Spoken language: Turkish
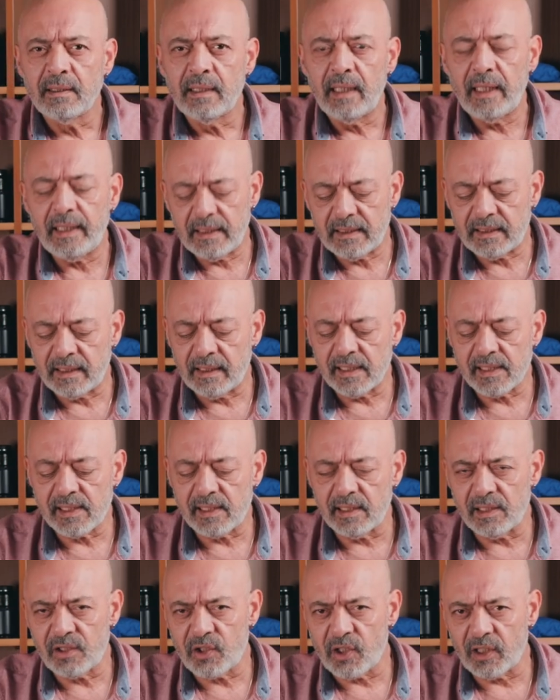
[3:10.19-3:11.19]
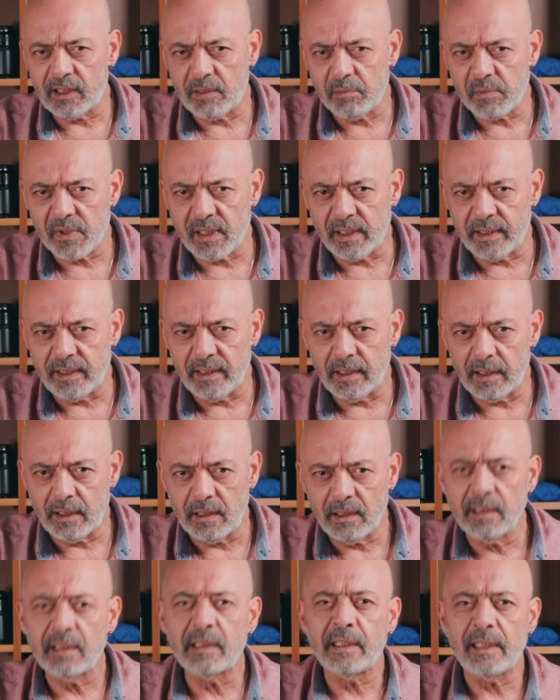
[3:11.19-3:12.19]
her iki lensle çektiğimiz
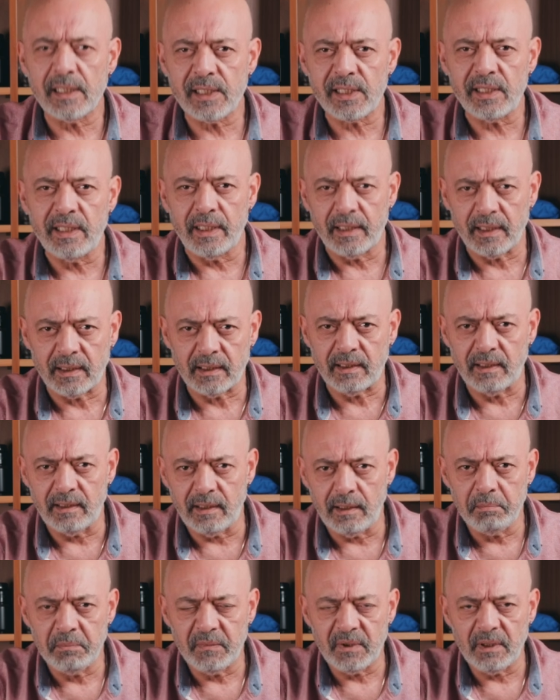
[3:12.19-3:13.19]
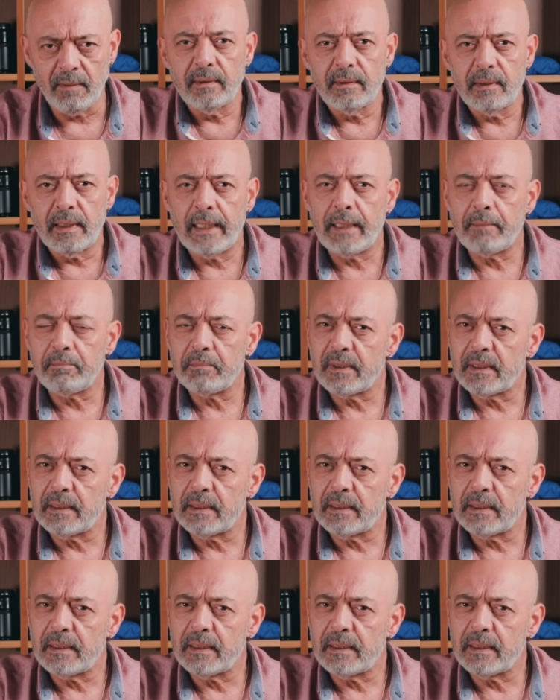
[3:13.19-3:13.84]
kareleri kıyaslayarak gidelim ki hem